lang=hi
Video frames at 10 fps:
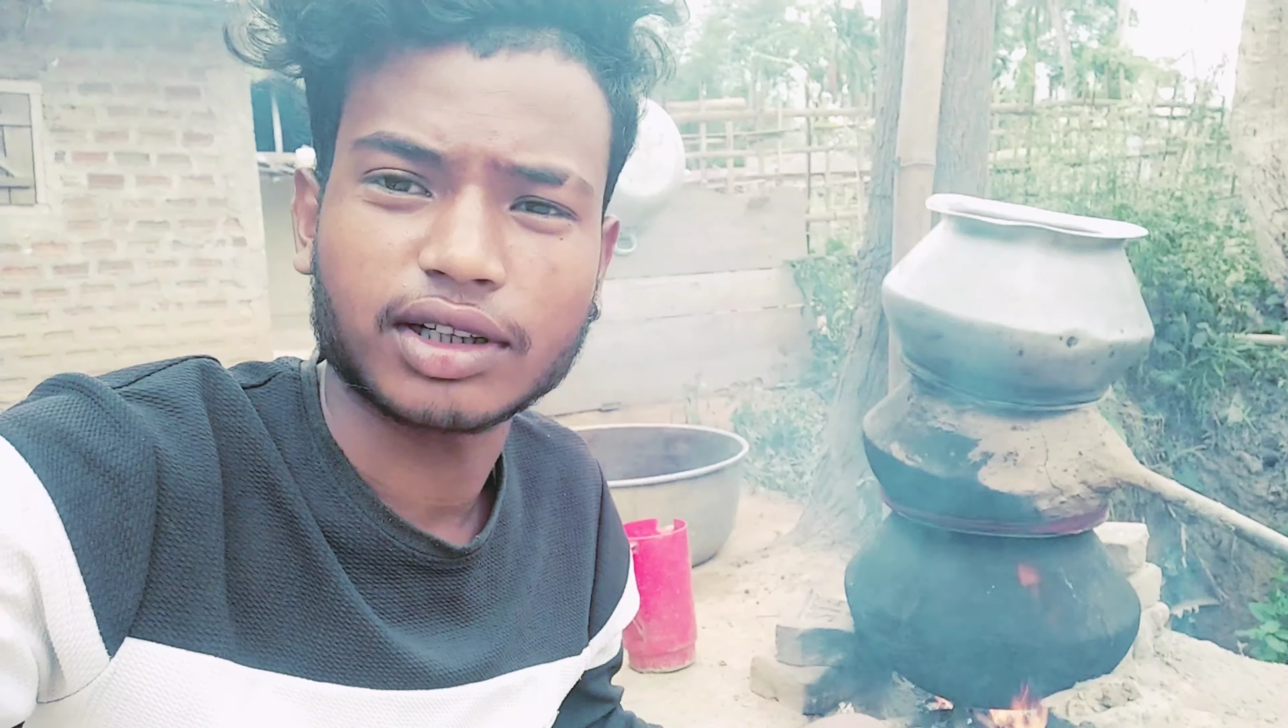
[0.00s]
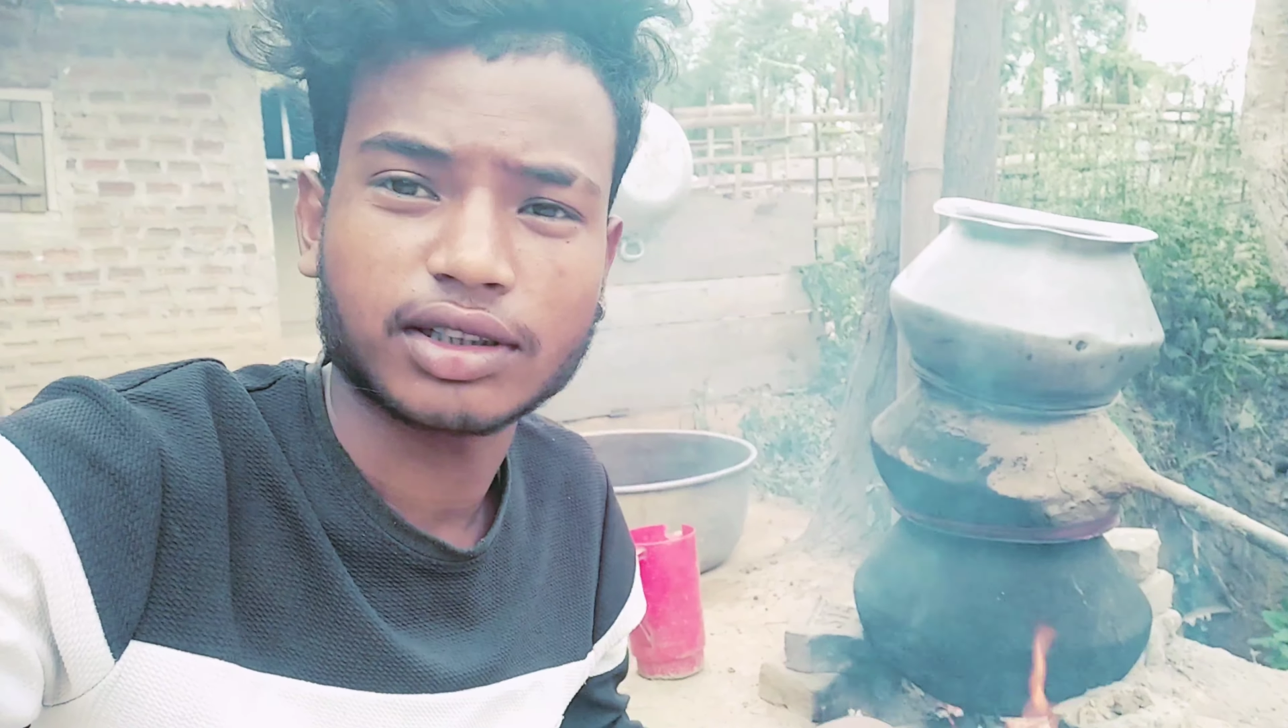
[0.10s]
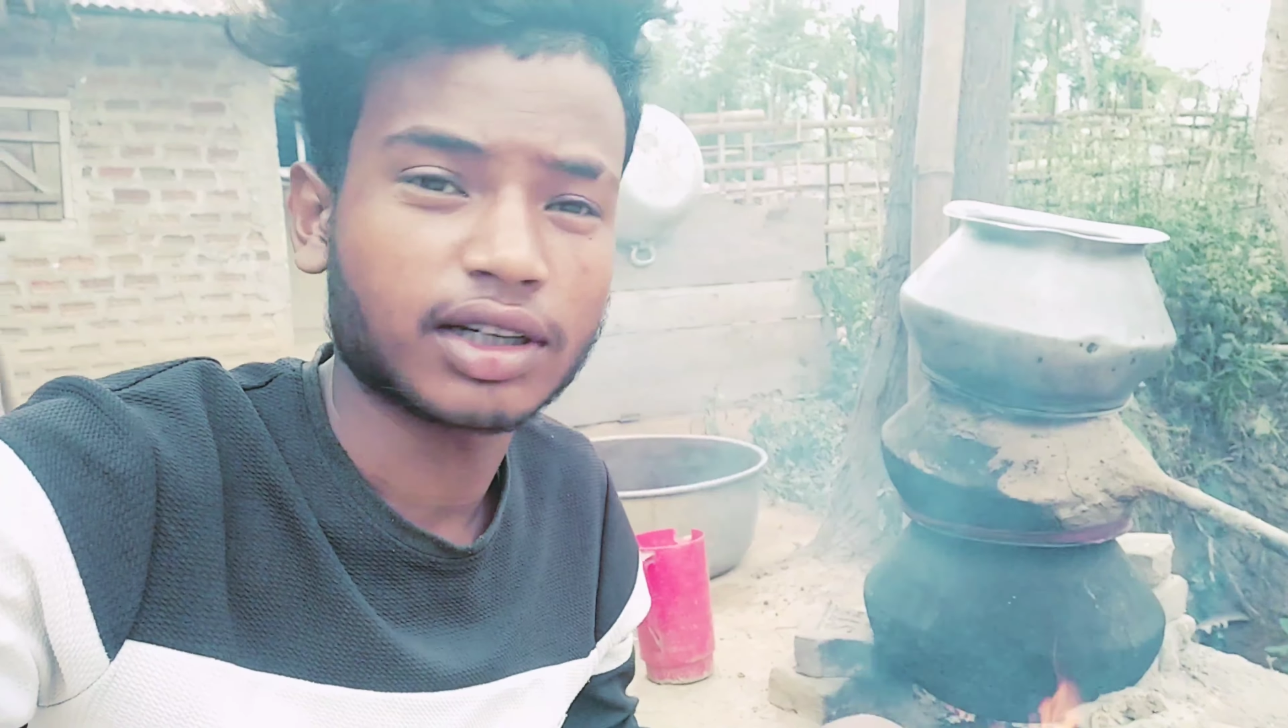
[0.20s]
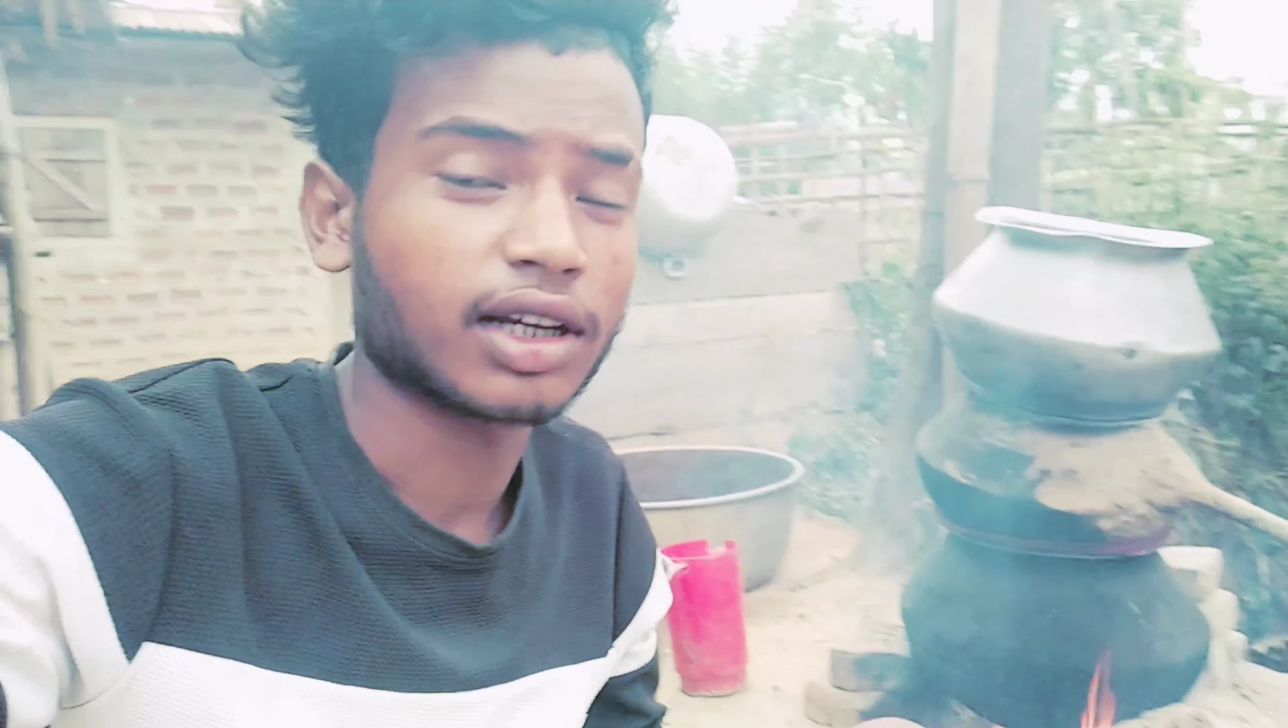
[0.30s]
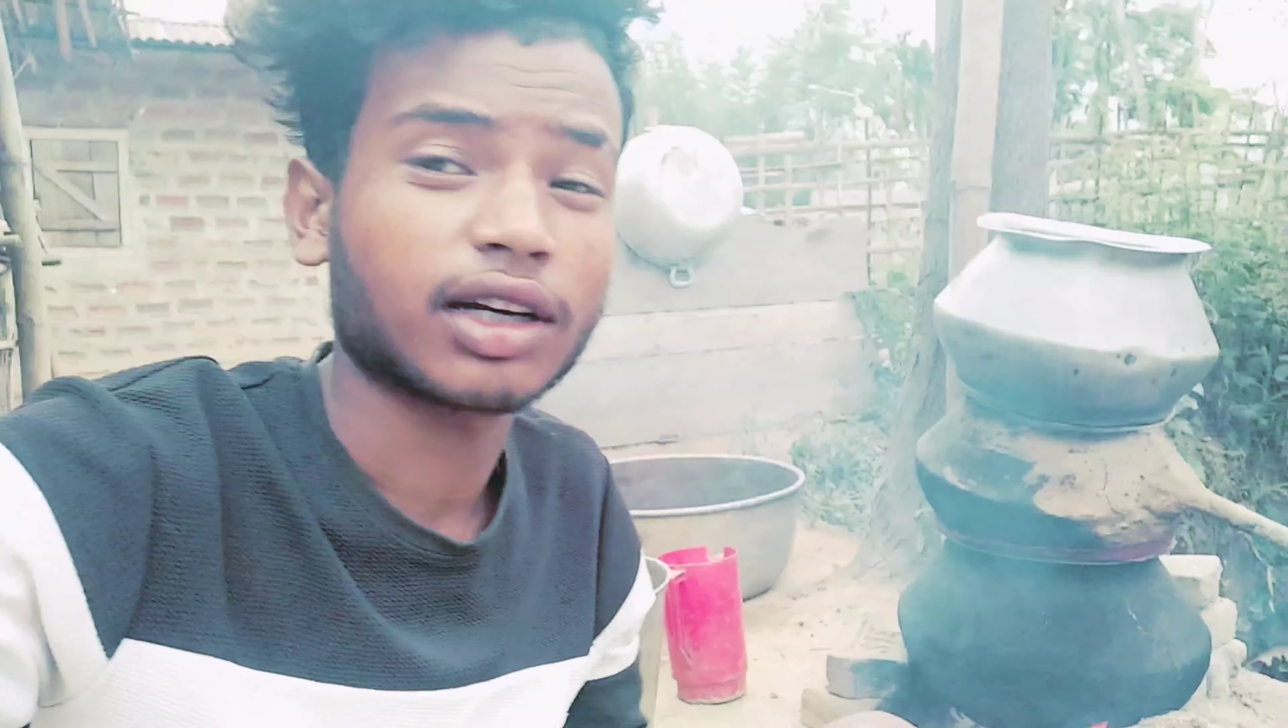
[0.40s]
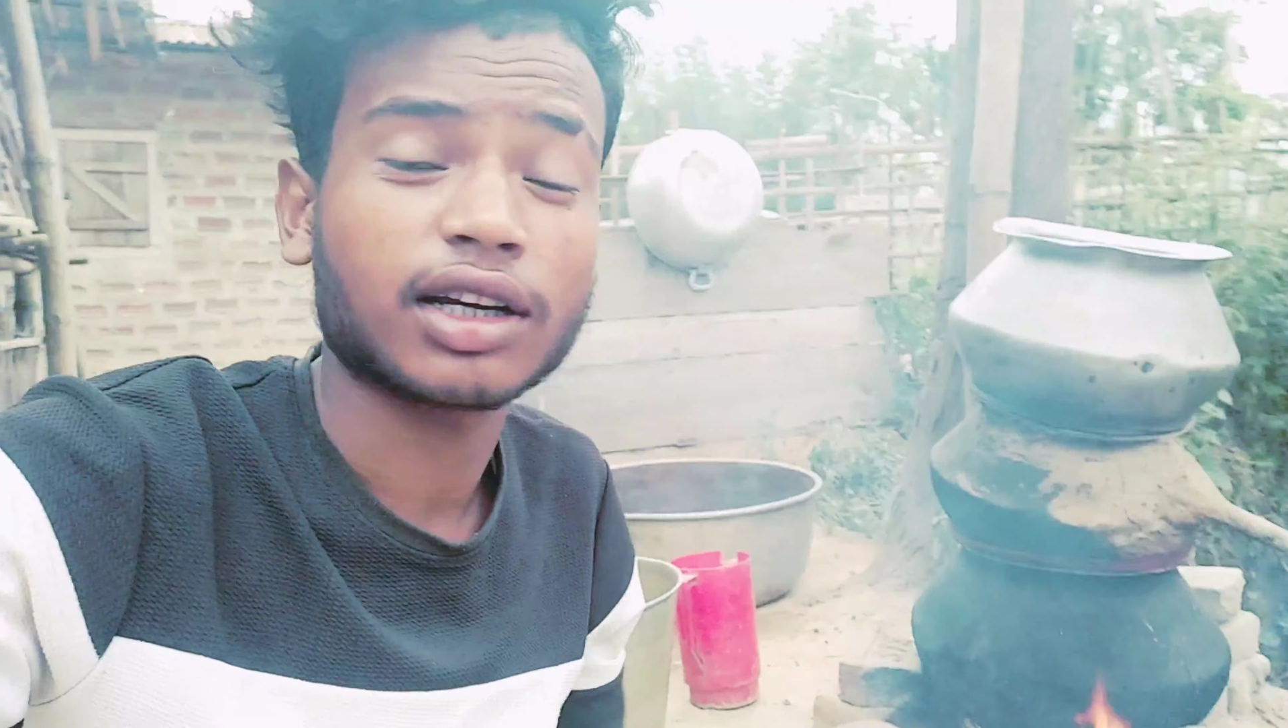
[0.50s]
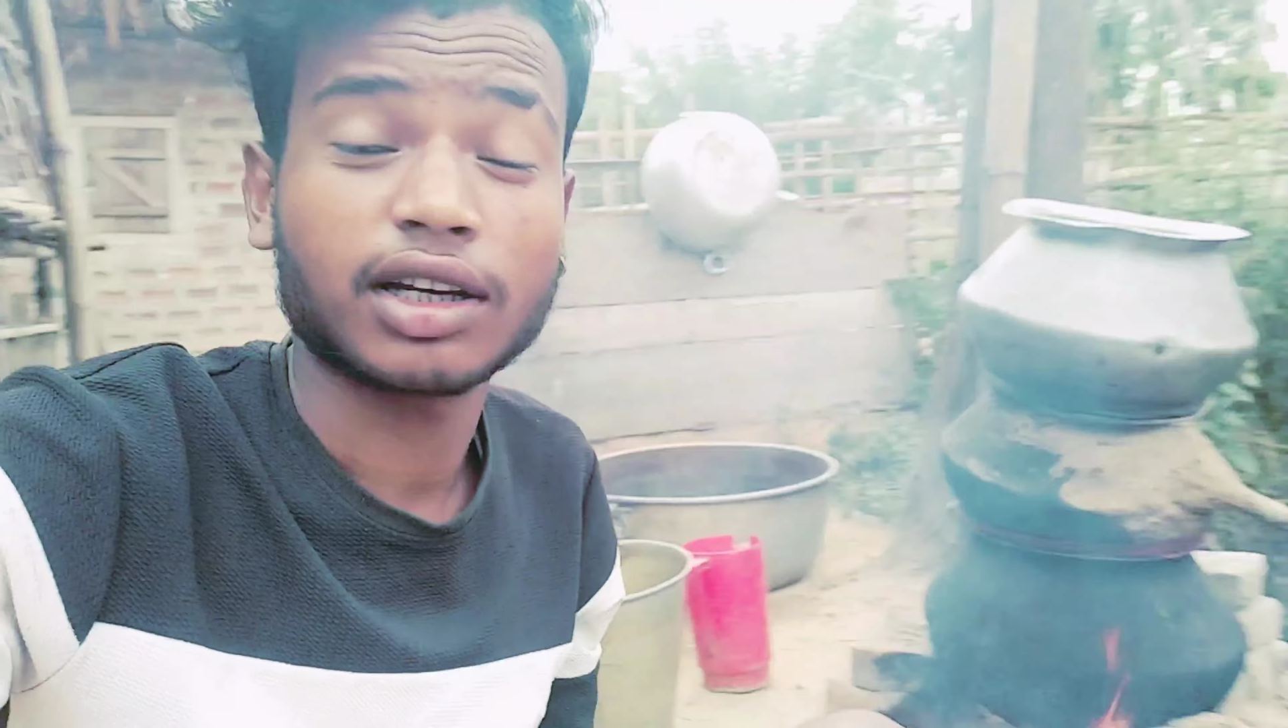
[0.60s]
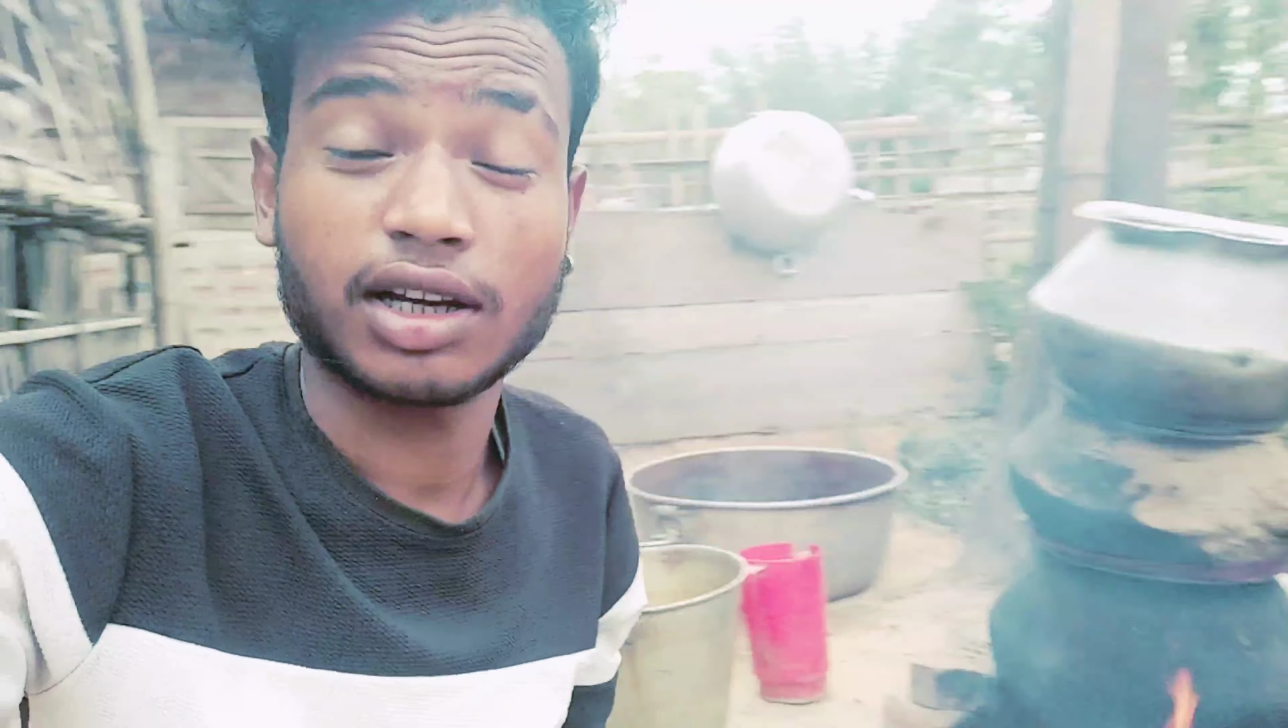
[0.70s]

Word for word: कैसा लगा